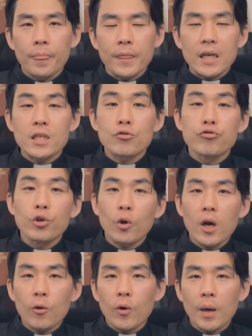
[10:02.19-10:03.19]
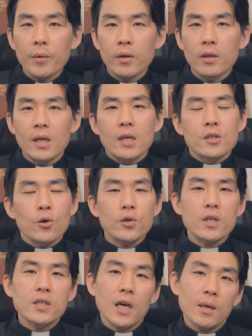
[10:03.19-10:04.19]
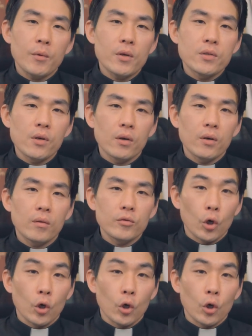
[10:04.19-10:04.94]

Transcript: 당시 주교라고 하면 성직자이면서